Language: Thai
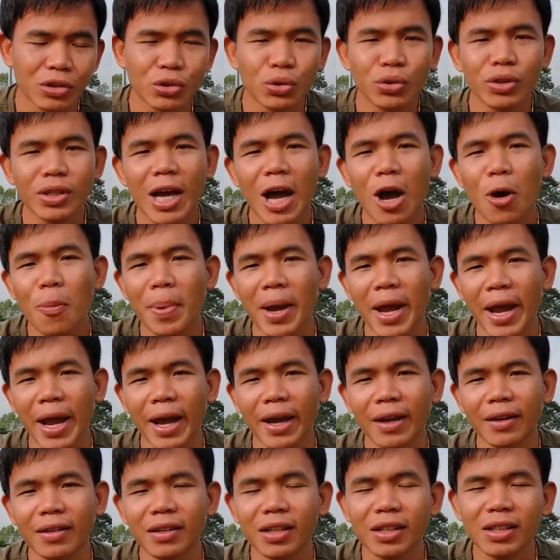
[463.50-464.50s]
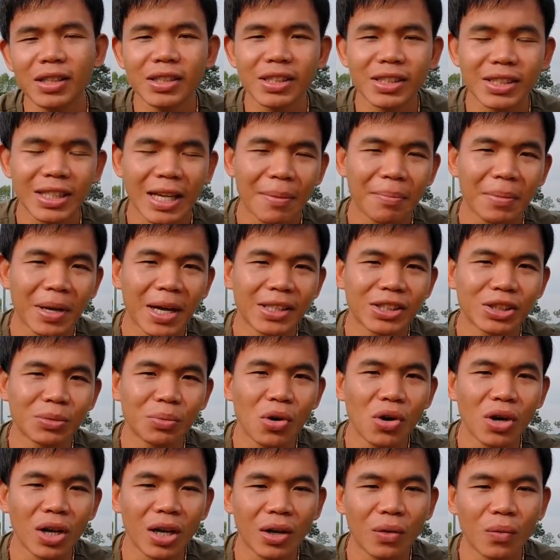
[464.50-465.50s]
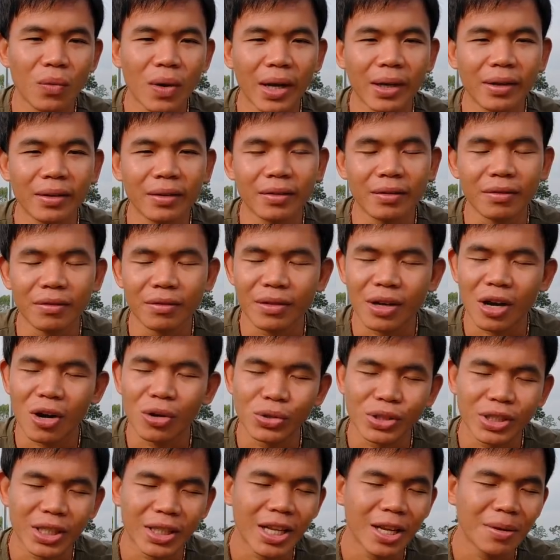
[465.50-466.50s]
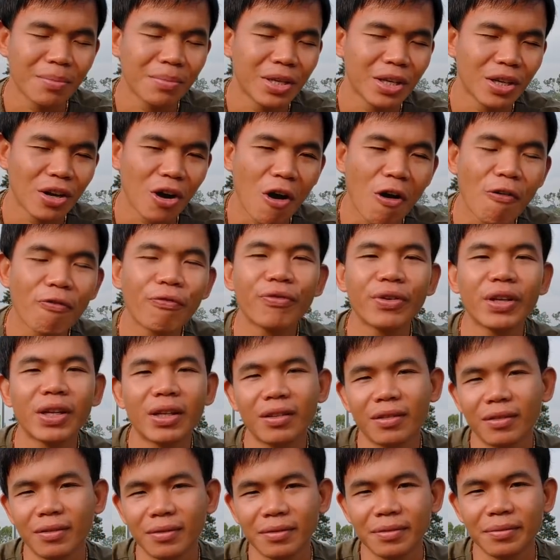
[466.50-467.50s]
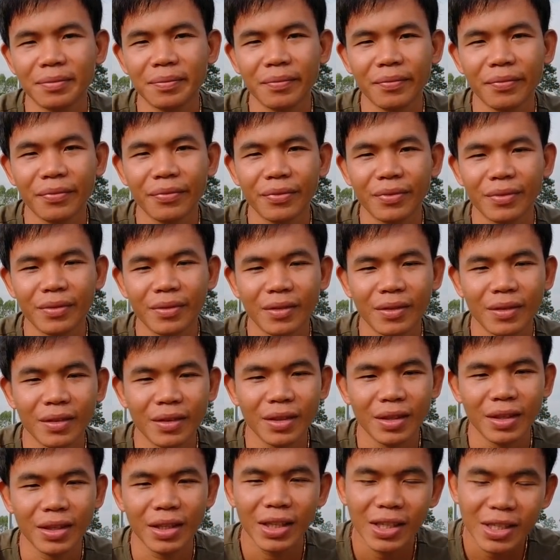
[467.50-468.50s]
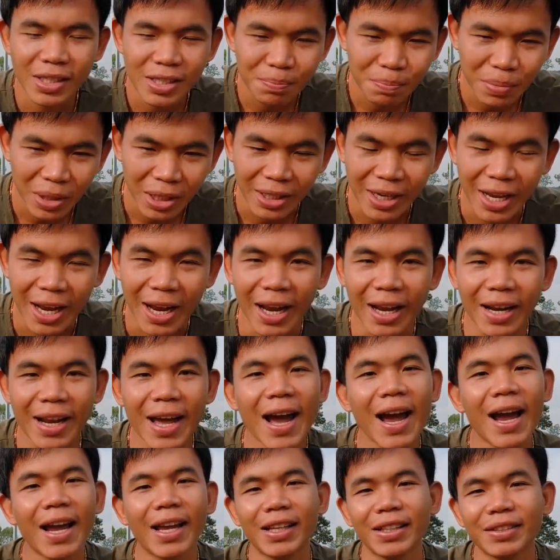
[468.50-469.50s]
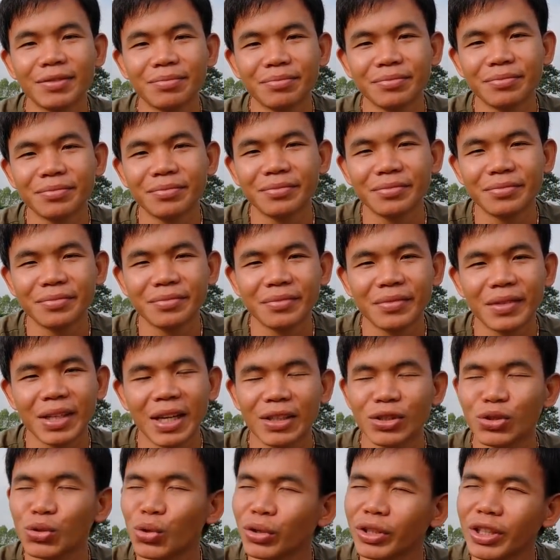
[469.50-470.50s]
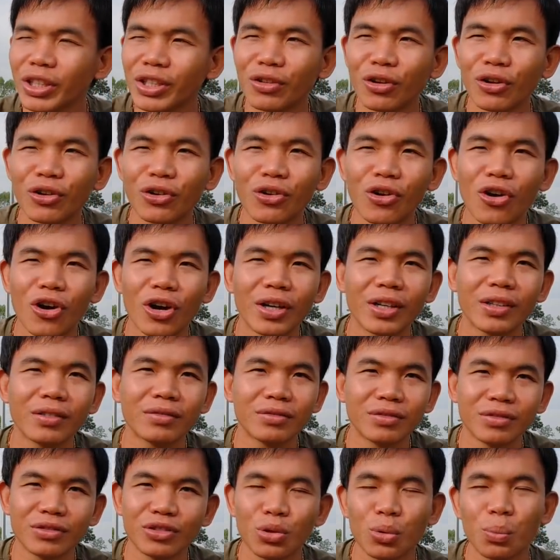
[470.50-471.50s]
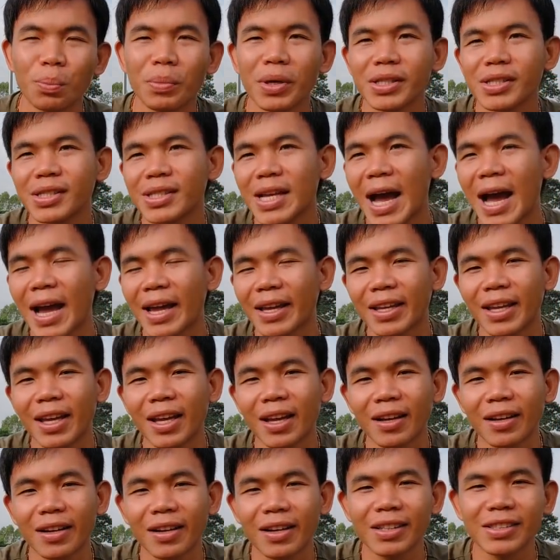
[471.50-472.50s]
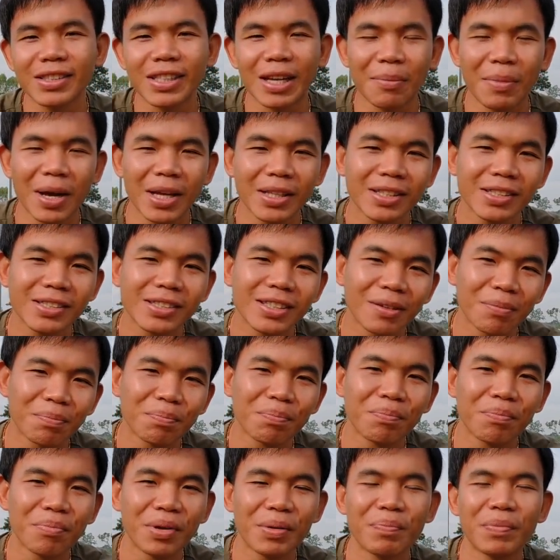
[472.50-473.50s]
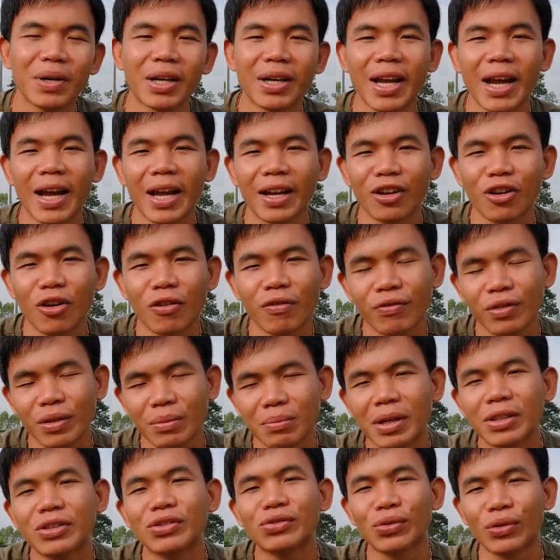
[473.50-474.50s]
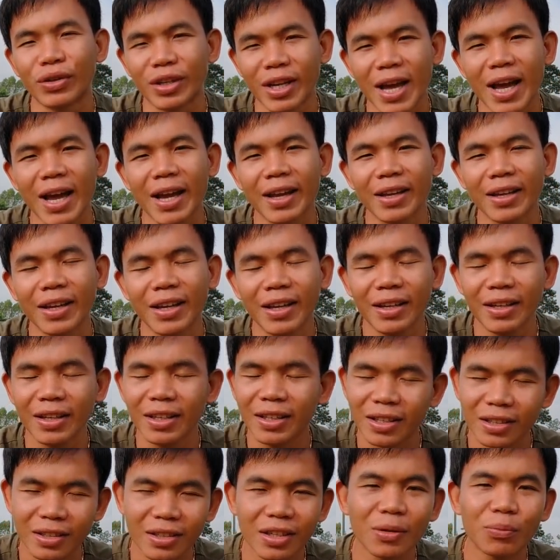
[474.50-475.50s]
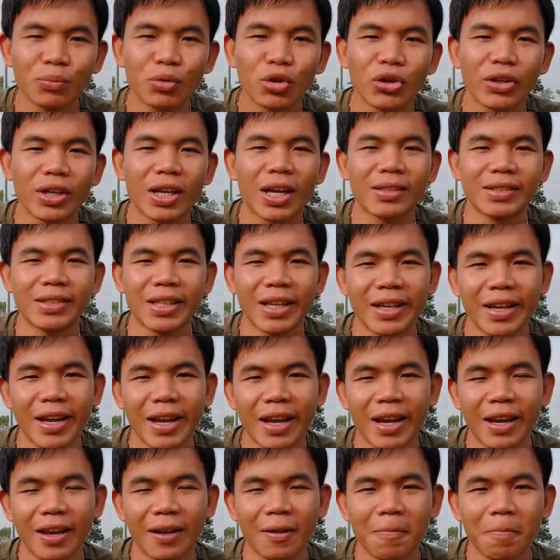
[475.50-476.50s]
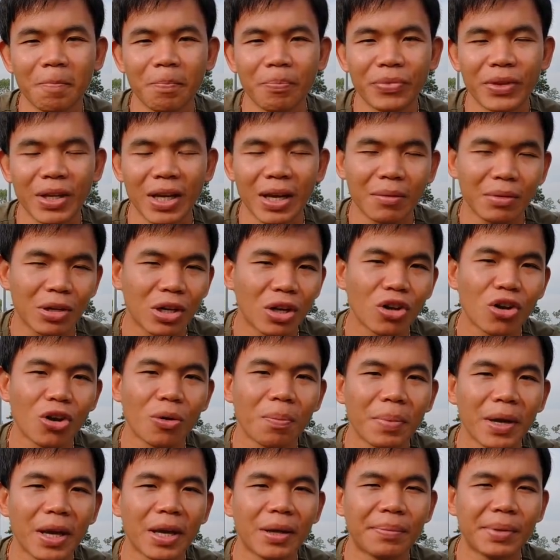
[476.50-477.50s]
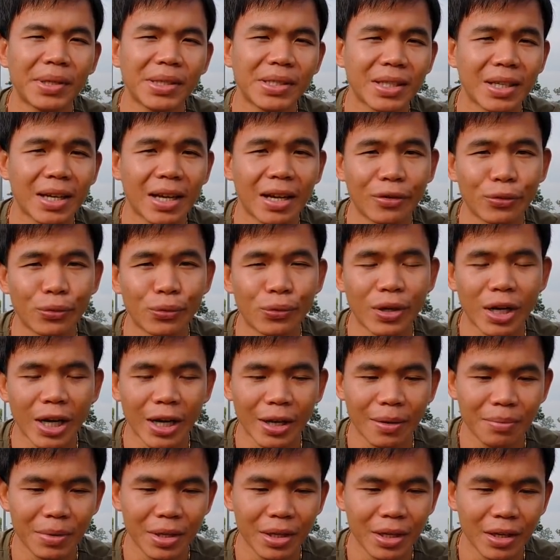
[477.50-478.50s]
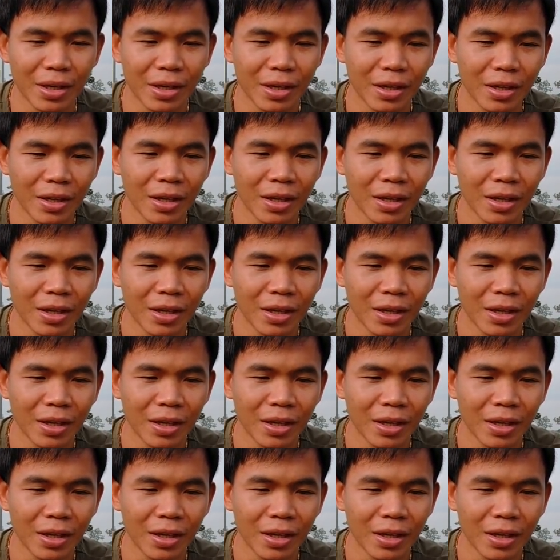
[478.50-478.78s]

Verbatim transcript: ชุด 9 แผงก็คือทำงานเฉพาะกลางวันเราจะได้มีออฟฟิศที่เปิดแอร์ได้นะช่วงที่ร้อนๆช่วงเมษายนเงี้ยก็สามารถที่จะไปเปิดแอร์ในออฟฟิศบ้านสวนได้นี่คือเริ่มต้นการใช้แอร์นะครับก็ลองไปพิจารณาดูใครมี